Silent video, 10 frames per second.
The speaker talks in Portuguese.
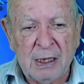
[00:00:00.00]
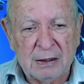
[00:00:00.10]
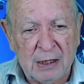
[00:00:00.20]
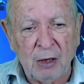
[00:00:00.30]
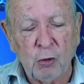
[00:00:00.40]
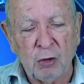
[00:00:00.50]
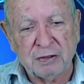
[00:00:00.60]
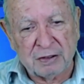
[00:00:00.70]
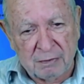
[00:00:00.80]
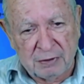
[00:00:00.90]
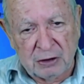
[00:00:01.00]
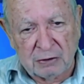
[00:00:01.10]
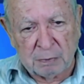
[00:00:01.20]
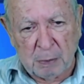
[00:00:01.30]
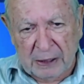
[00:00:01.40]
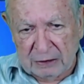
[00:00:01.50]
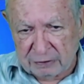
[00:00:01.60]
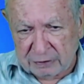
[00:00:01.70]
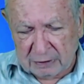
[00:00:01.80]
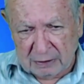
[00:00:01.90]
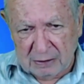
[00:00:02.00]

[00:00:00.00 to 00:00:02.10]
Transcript: da nossa via expressa.